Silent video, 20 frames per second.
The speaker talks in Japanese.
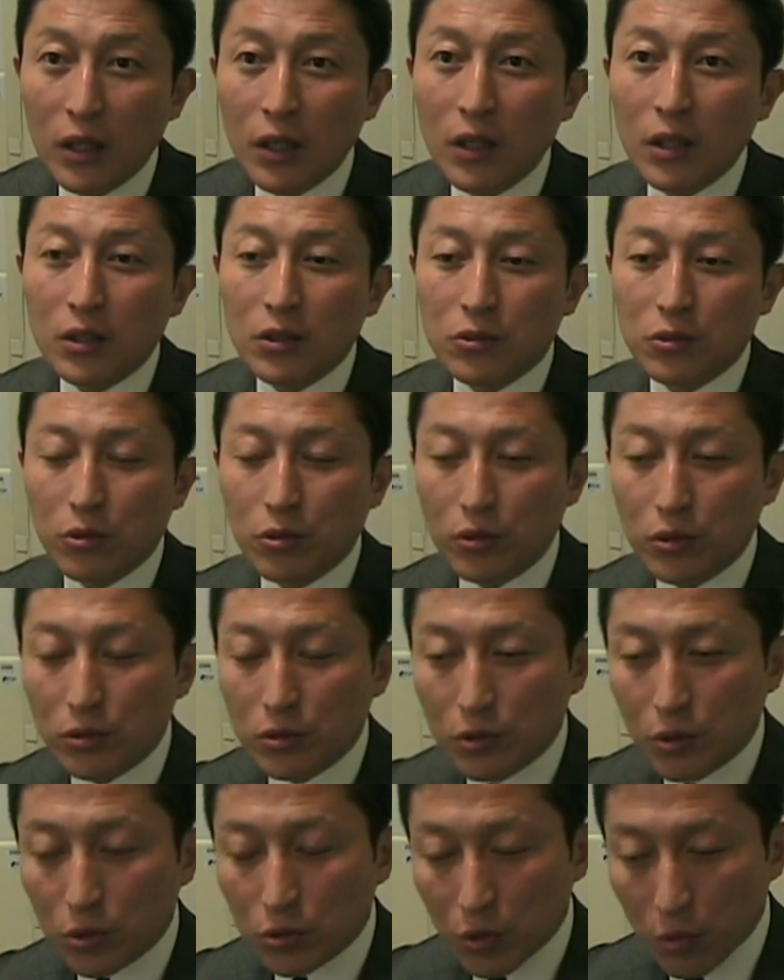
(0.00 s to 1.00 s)
うん、そう
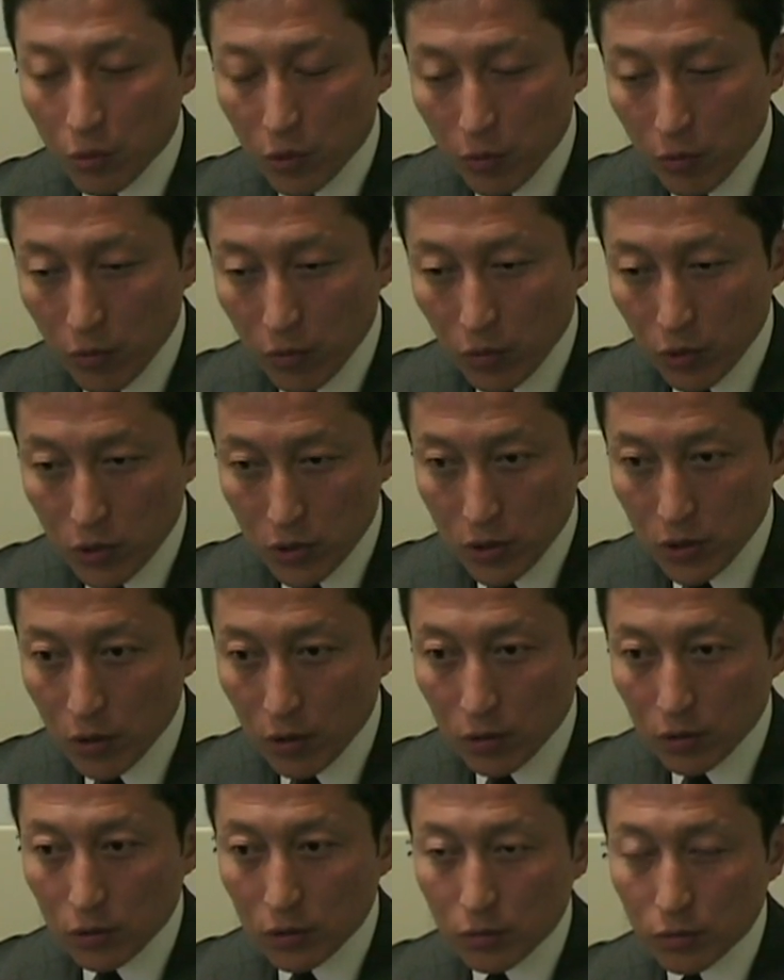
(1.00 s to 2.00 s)
いうことももち
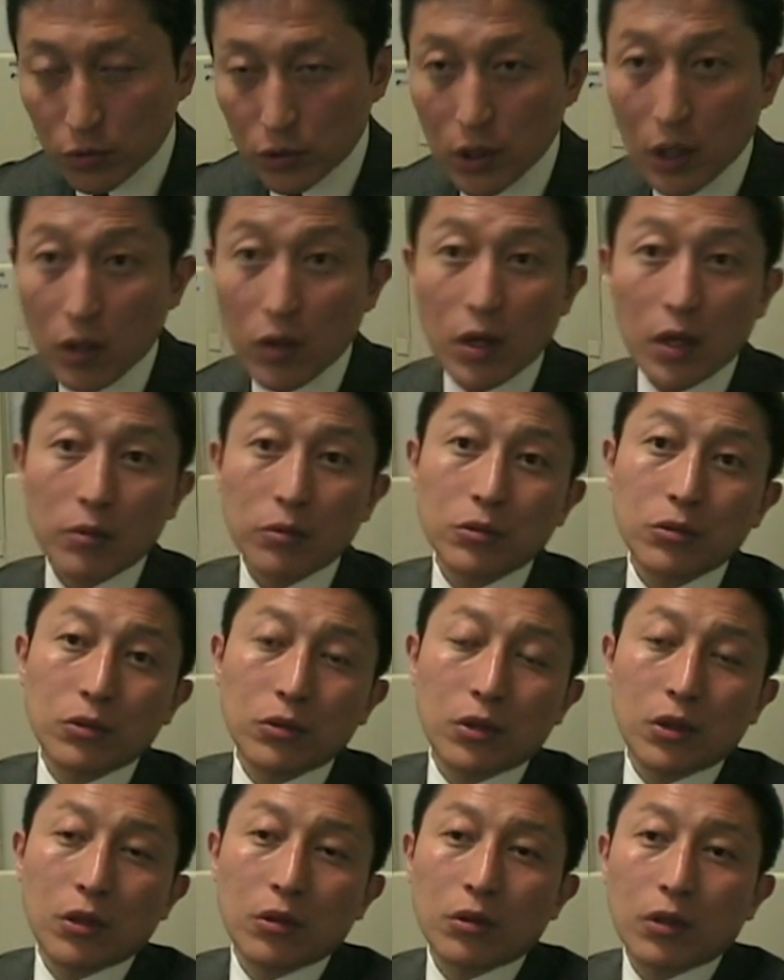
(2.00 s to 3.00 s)
ろん無駄を省
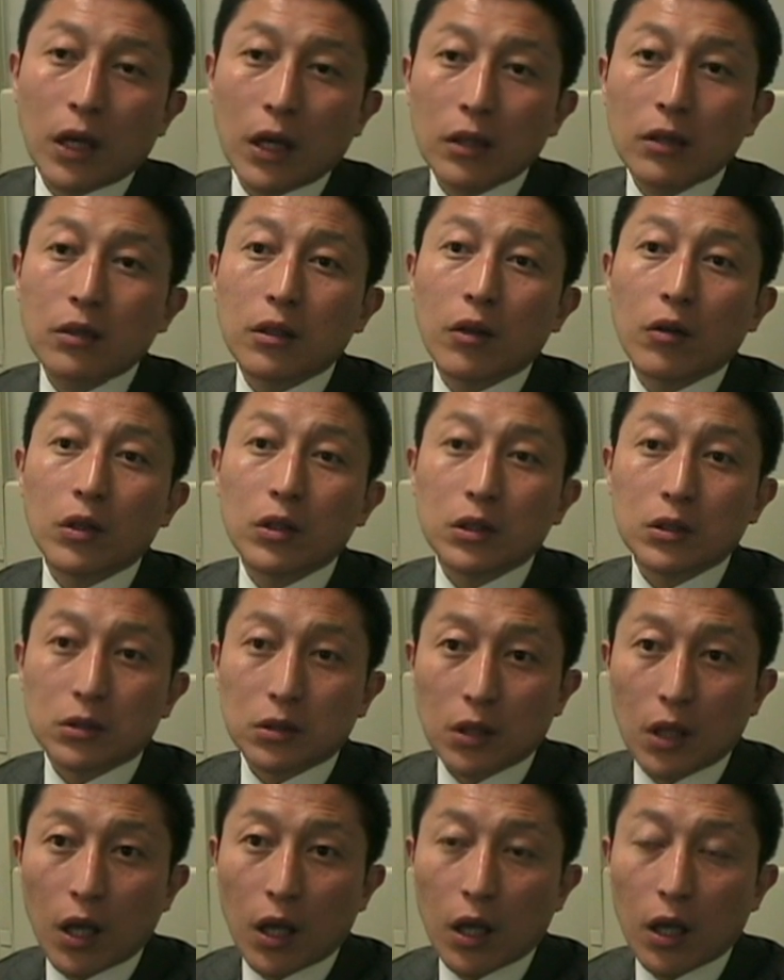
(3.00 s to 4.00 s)
くっていう観点はで
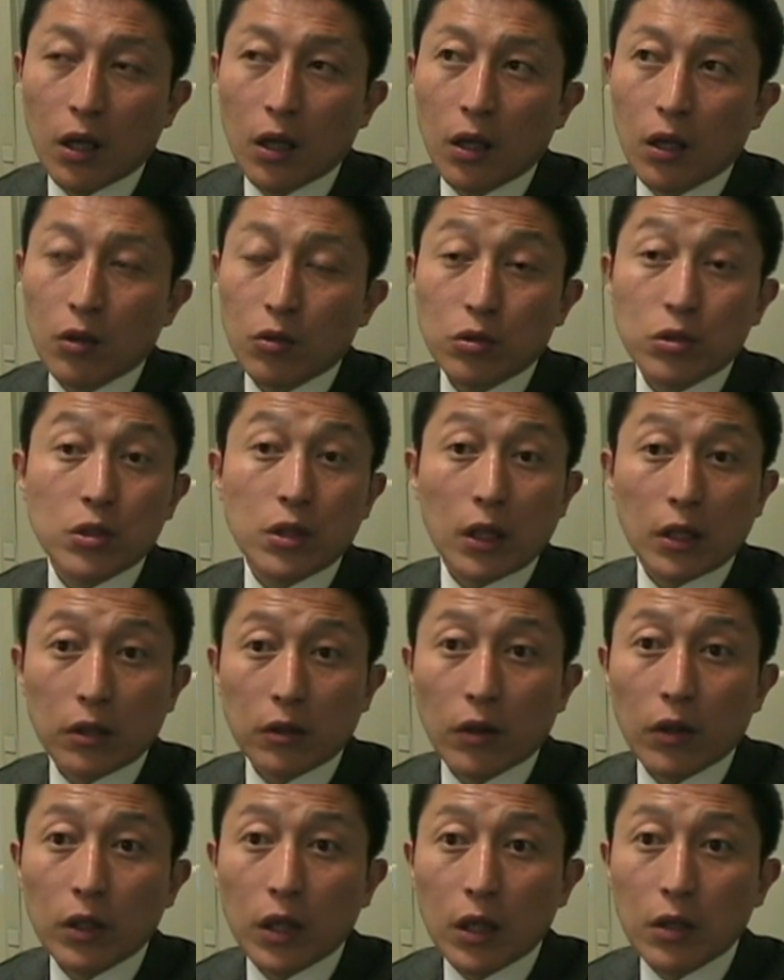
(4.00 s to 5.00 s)
すね失っ
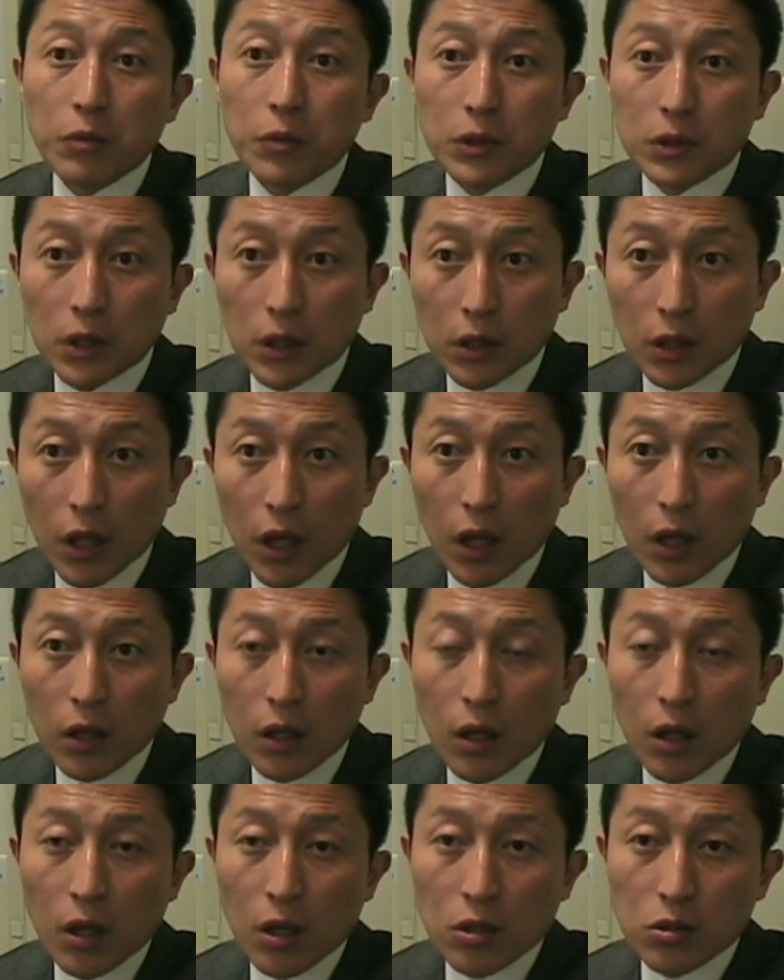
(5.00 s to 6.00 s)
てはなりませんね。
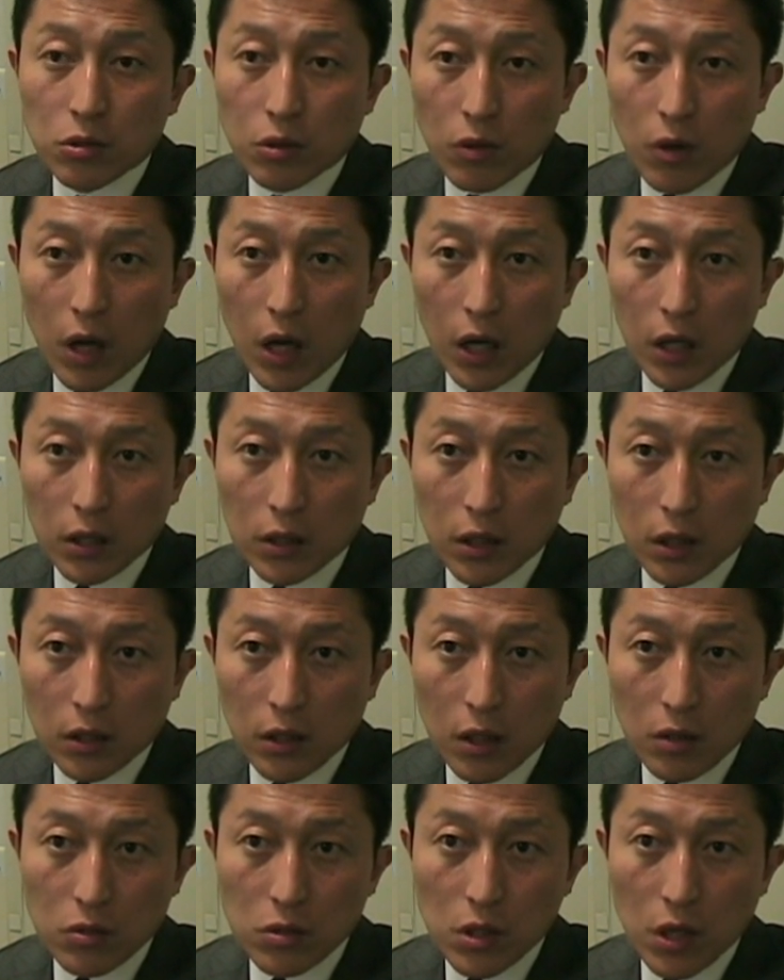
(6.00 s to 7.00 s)
それは新た
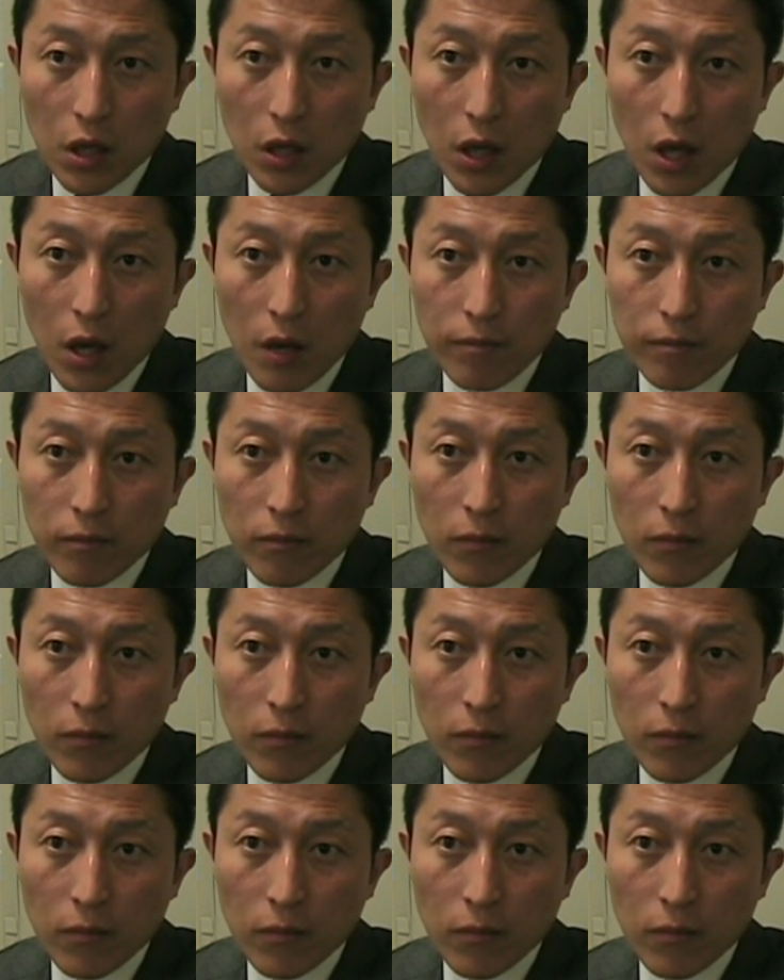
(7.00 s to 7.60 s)
なる税源